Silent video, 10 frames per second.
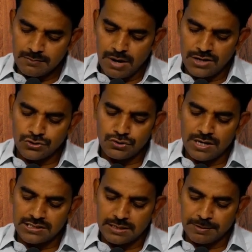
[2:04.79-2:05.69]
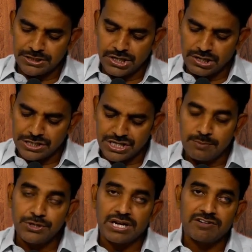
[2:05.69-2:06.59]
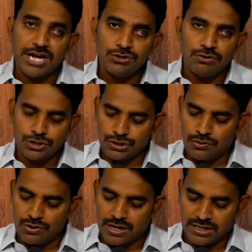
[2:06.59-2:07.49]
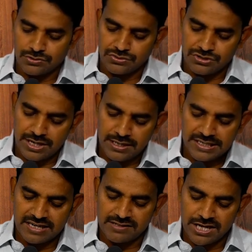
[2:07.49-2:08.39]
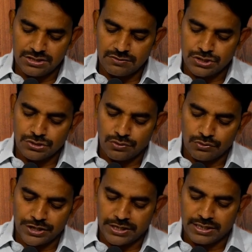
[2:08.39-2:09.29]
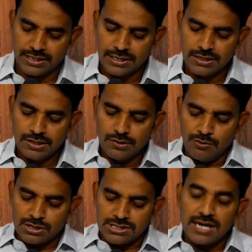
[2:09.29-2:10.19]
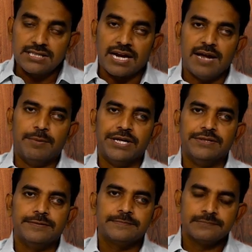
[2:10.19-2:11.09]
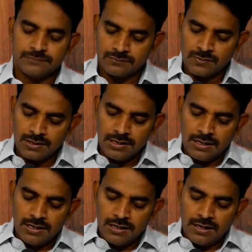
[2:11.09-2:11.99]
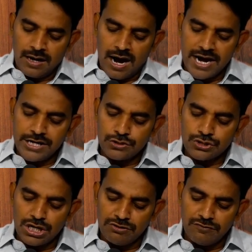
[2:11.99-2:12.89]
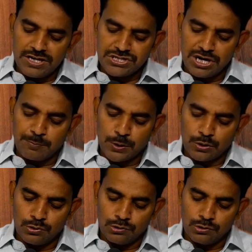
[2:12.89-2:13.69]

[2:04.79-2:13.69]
మార్కు సువార్త పదిహేను అధ్యాయం ఇరవై ఐదో వచనంలో కనుక చూస్తే ఇరవై ఐదో వచనంలోని ఒక సంగతి రాయబడింది ఆయనను సెలవు వేసినప్పుడు